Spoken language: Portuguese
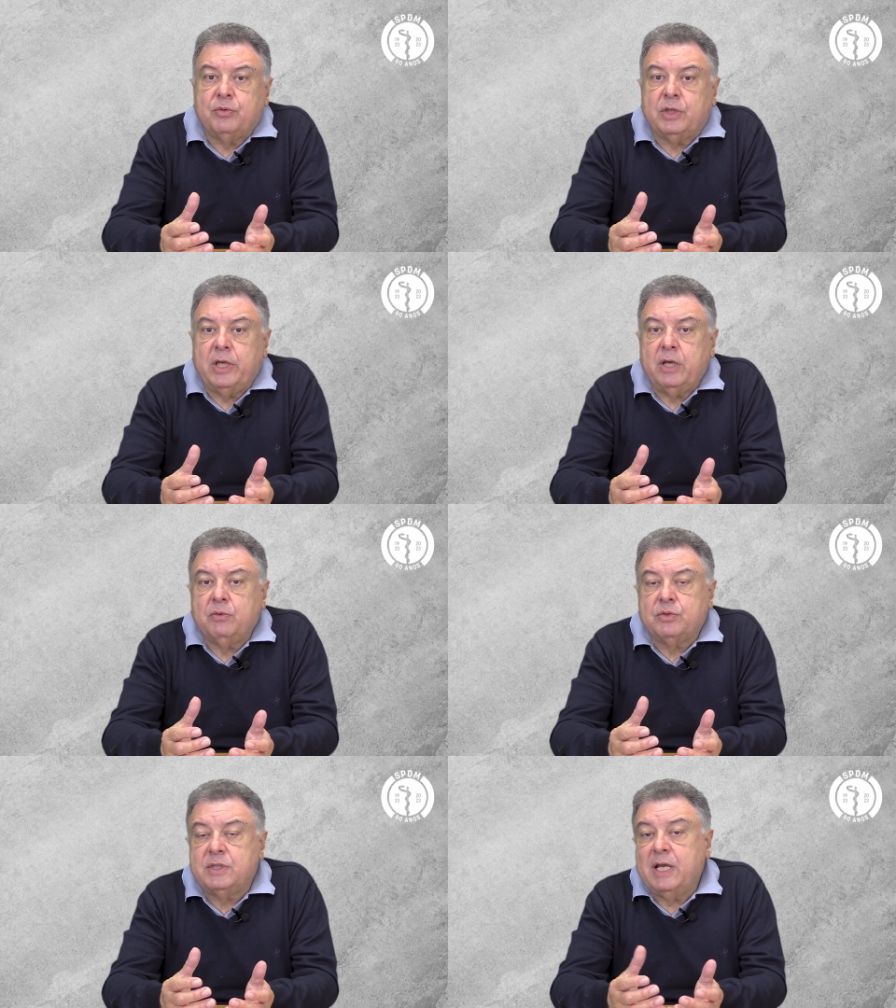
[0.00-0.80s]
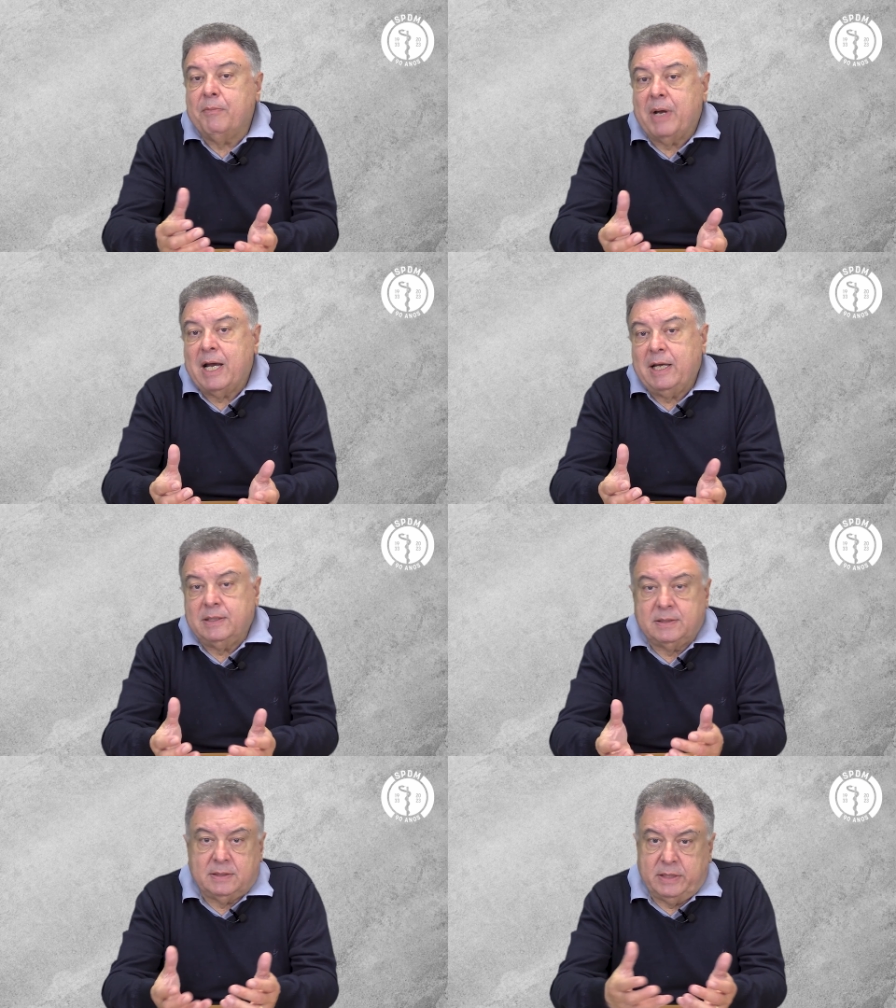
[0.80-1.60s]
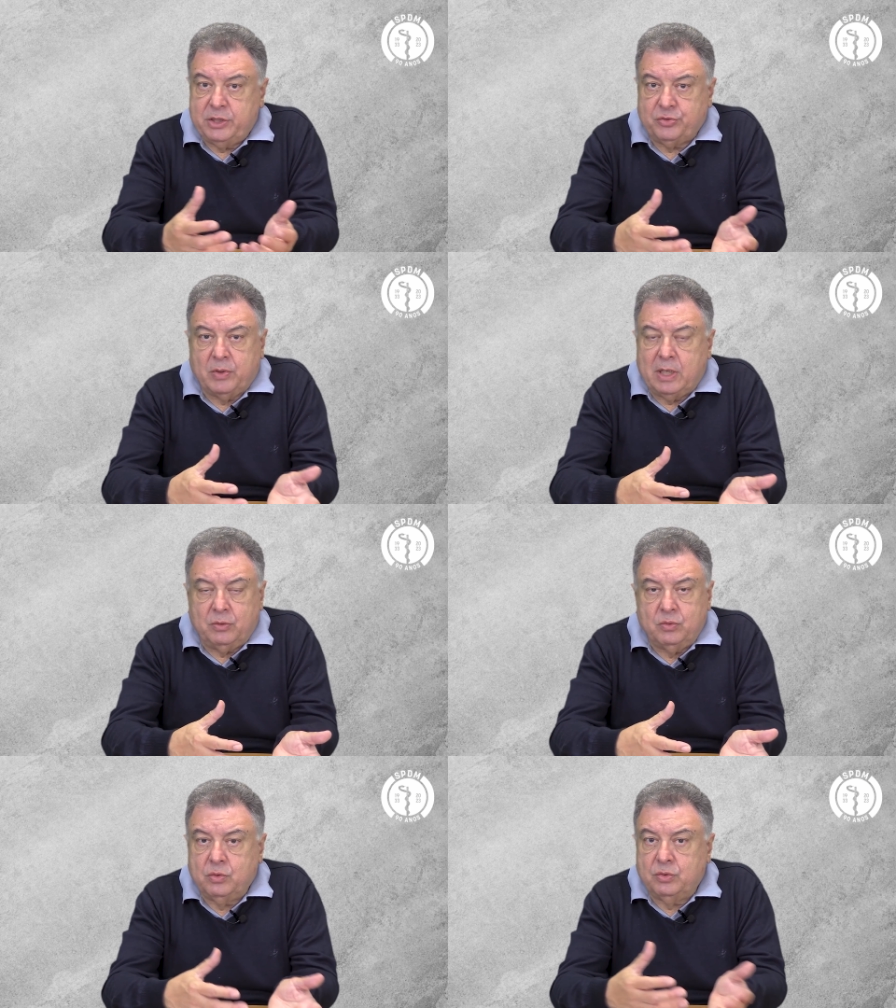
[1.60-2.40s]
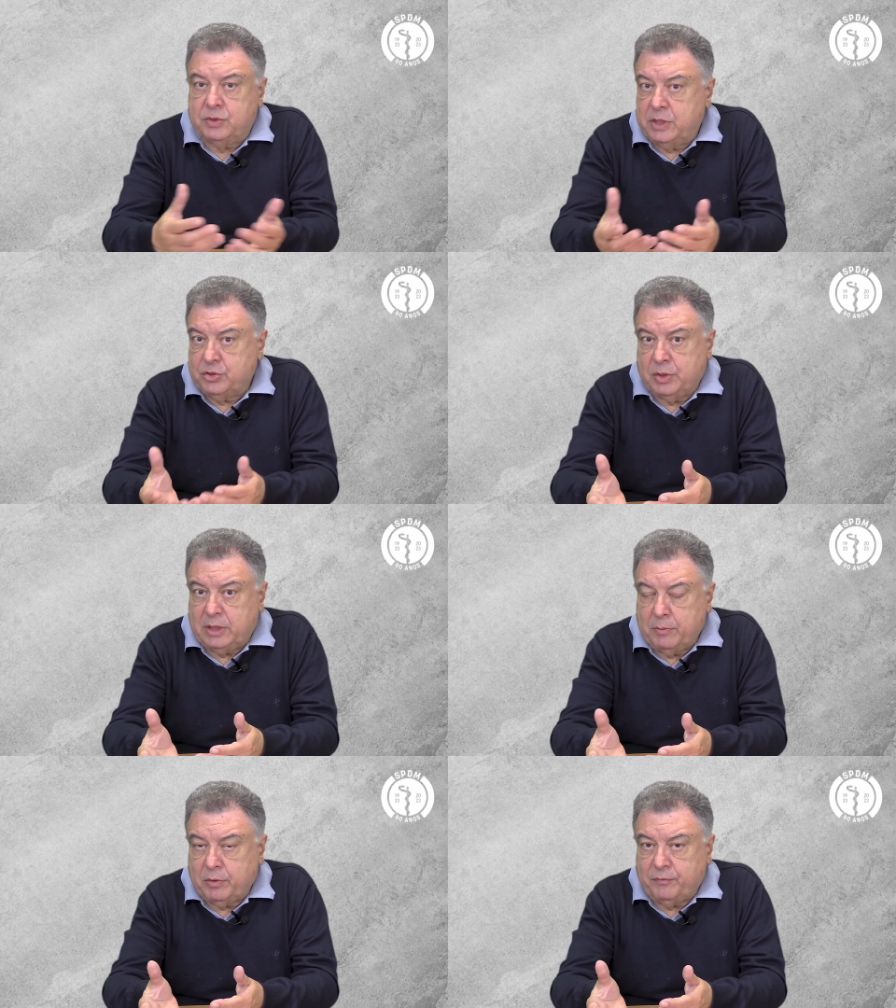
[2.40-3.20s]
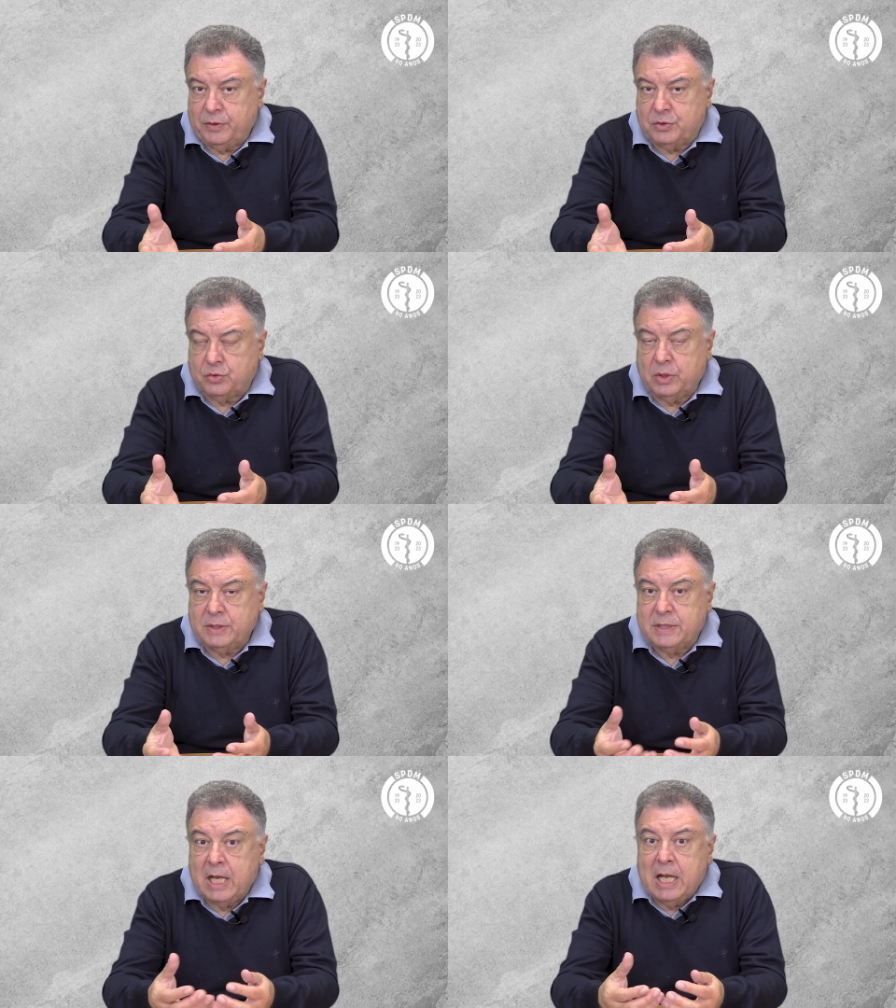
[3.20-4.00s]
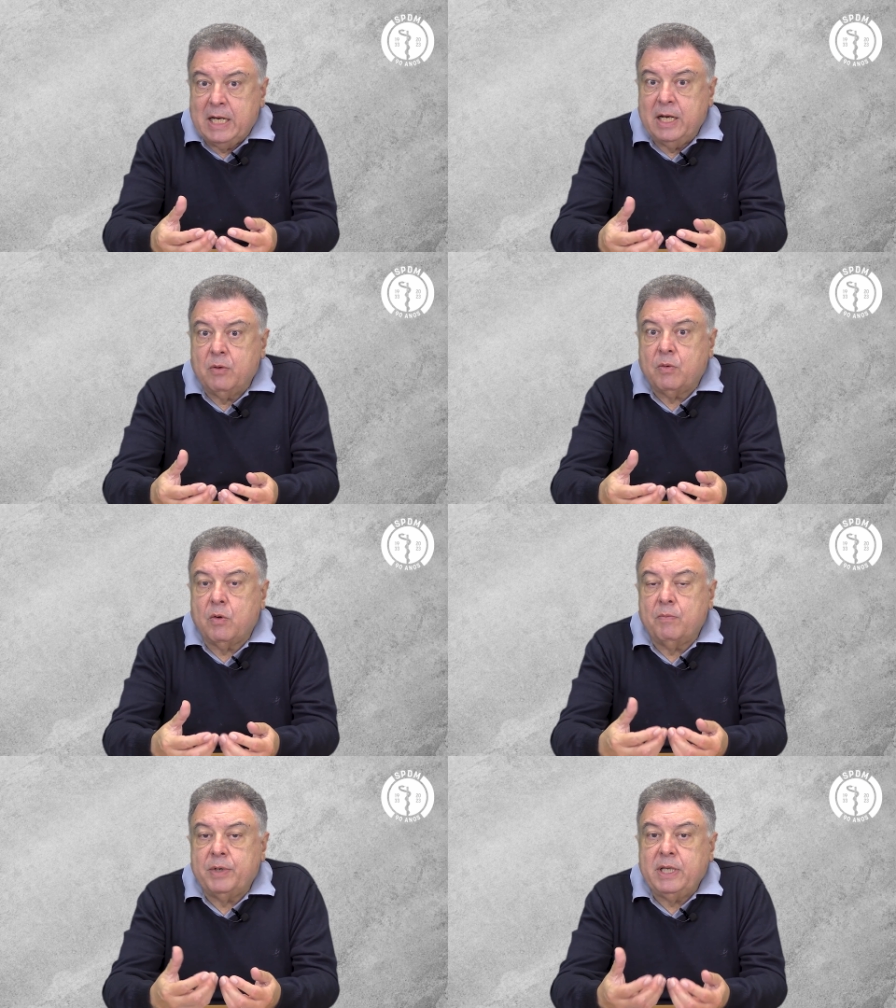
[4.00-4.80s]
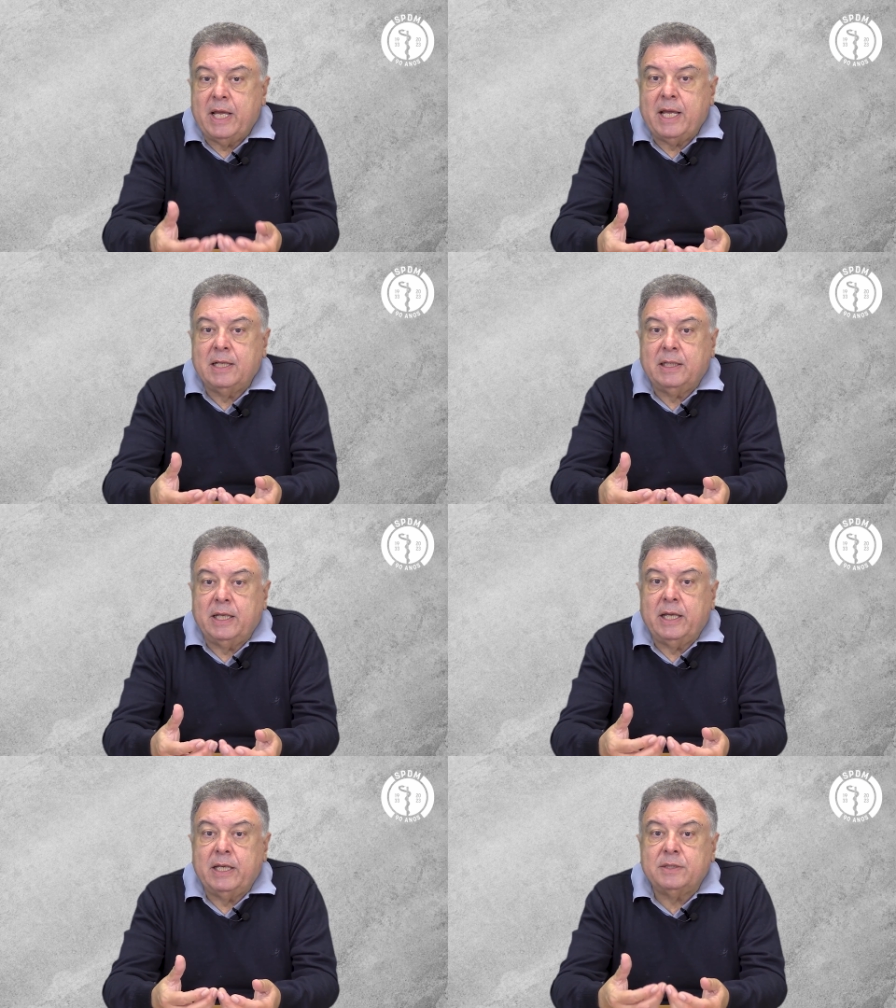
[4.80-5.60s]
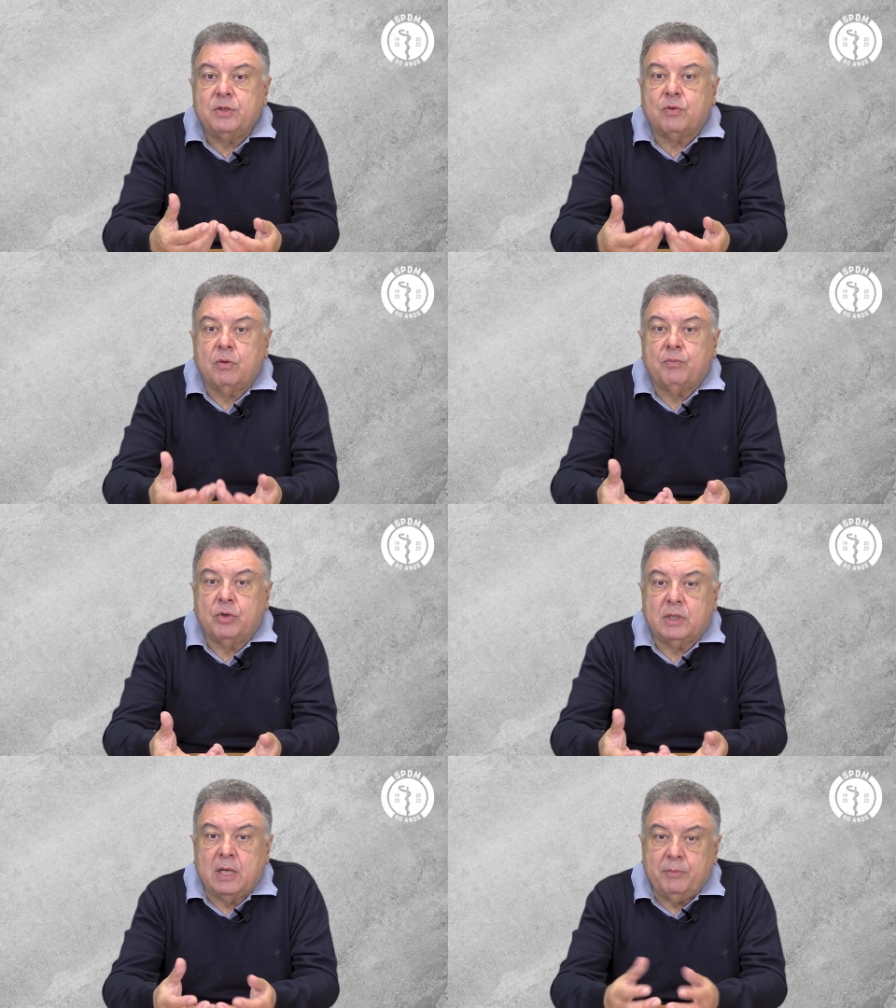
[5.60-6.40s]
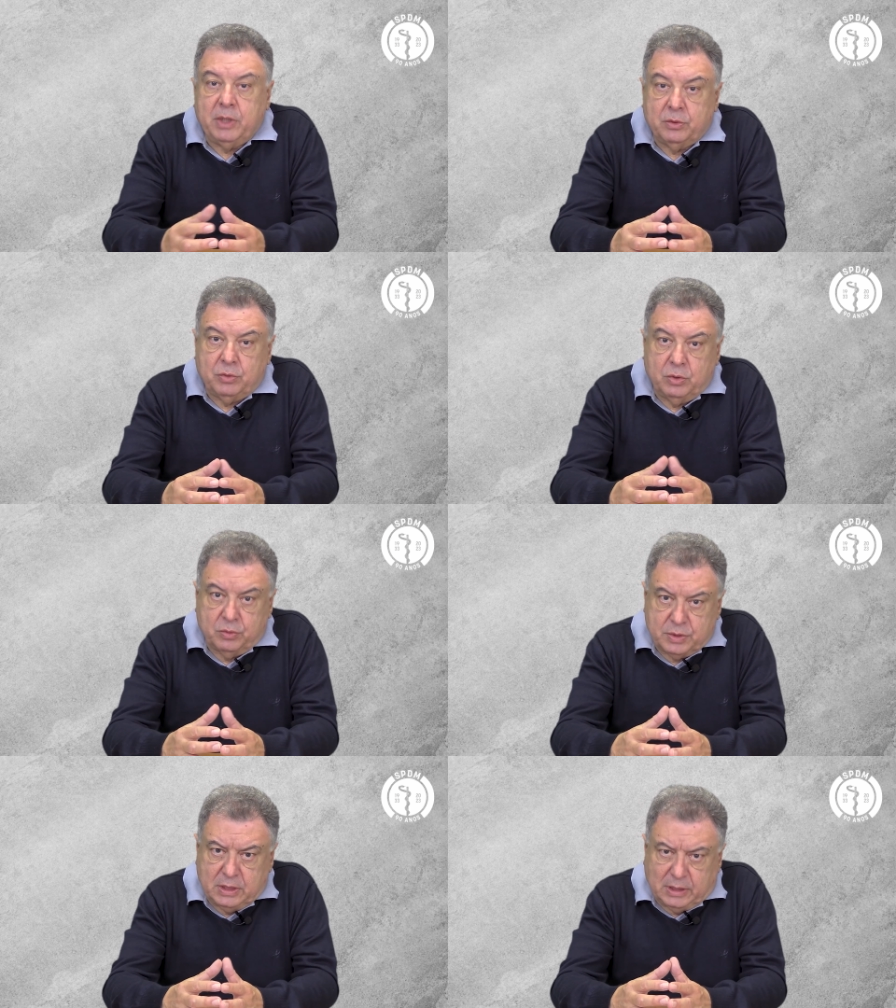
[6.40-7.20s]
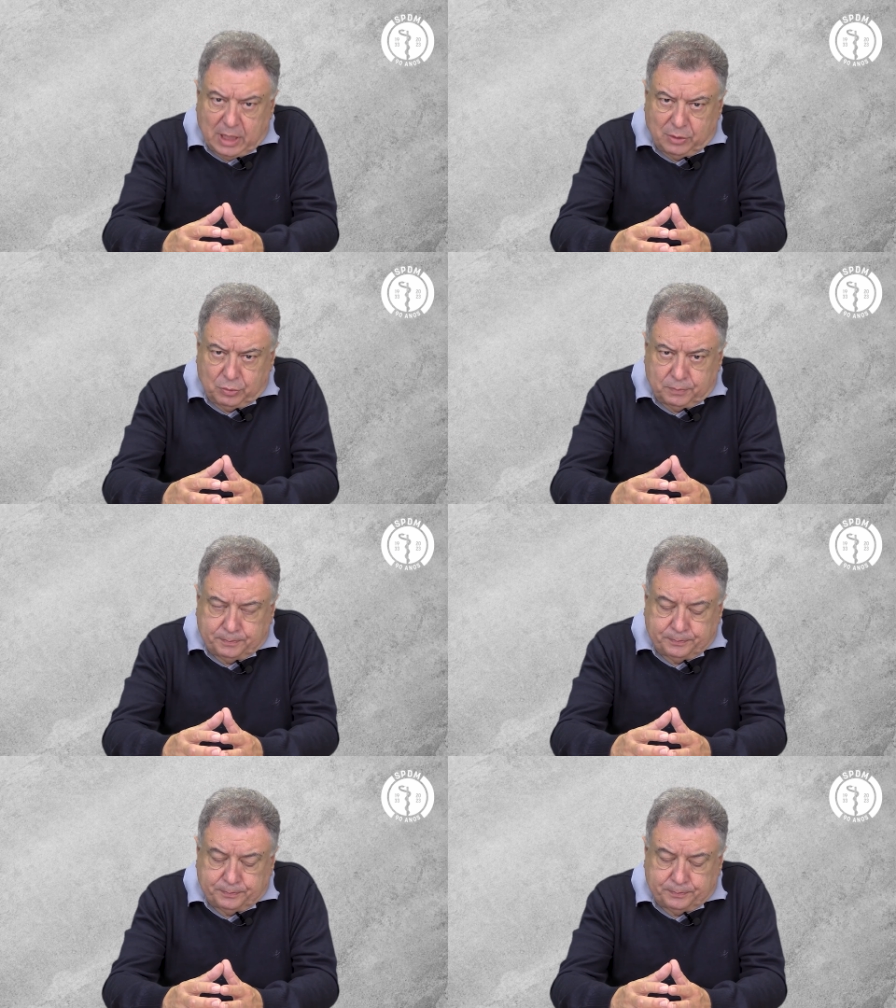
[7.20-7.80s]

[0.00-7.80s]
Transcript: Porque os demais, sejam alunos, sejam até professores, não compreendem esse comportamento inusitado.